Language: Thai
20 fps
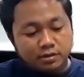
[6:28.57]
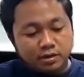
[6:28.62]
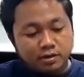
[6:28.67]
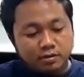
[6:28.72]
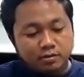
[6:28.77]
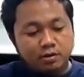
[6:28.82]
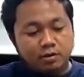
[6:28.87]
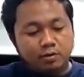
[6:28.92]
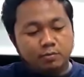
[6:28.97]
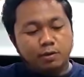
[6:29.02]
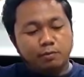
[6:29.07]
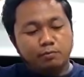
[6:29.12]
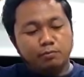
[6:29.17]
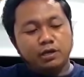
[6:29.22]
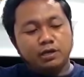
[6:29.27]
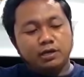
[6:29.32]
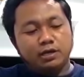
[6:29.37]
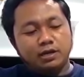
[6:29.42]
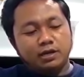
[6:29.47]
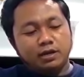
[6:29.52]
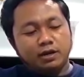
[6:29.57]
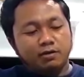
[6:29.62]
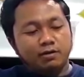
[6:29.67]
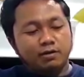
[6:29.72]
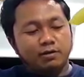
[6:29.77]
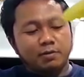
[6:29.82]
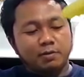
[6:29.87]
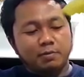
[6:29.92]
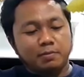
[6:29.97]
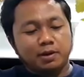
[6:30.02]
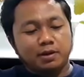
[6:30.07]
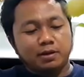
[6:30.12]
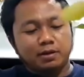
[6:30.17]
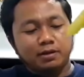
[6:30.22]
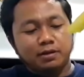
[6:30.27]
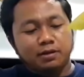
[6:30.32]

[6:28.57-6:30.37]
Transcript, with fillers: แล้วก็มามิกกันเอาครับเอามา